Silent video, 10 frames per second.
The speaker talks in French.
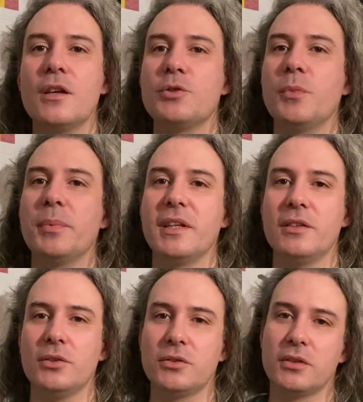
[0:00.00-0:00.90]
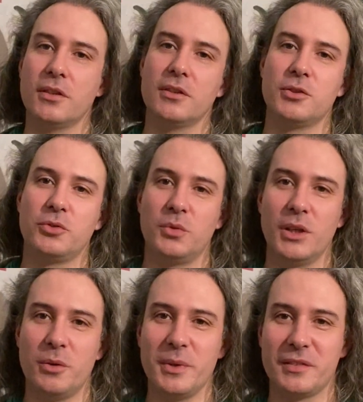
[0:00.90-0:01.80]
Je me présente, je
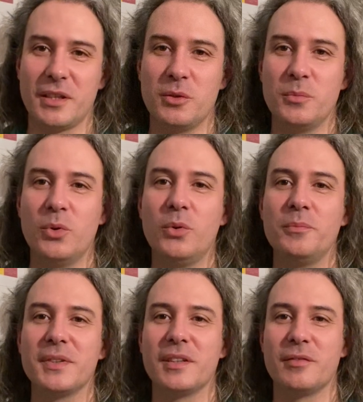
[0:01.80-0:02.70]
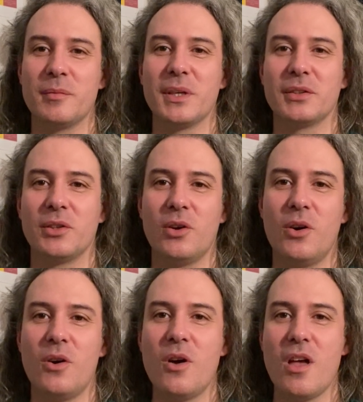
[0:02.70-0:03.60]
suis Romain Salomon, ça fait
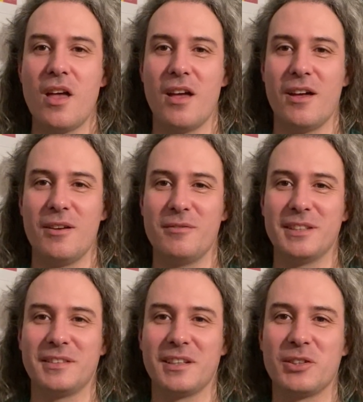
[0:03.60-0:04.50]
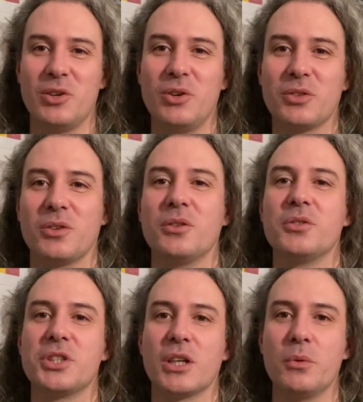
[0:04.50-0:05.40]
maintenant 25 euh, ans
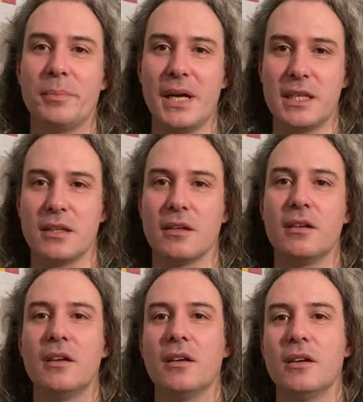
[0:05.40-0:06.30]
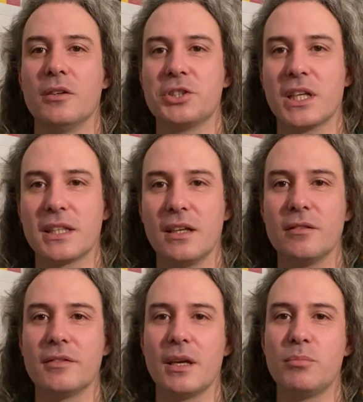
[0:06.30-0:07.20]
que j'accompagne euh,
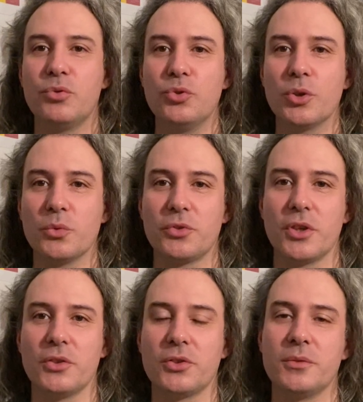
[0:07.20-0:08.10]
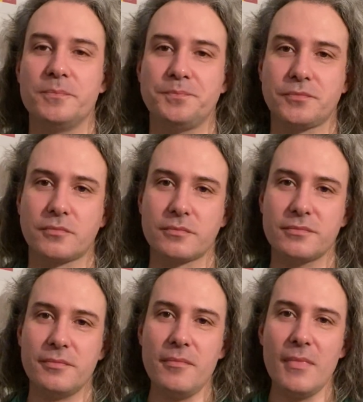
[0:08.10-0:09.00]
chacun vers plus de conscience
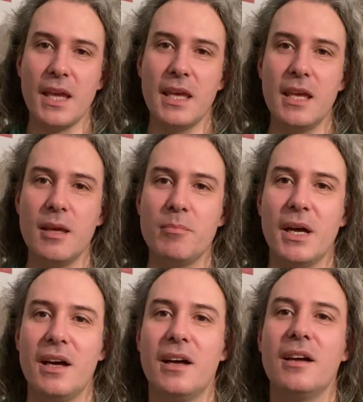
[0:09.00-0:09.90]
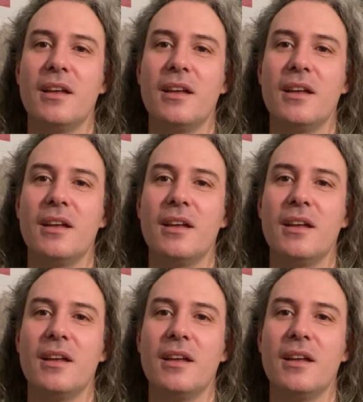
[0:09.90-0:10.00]
et mon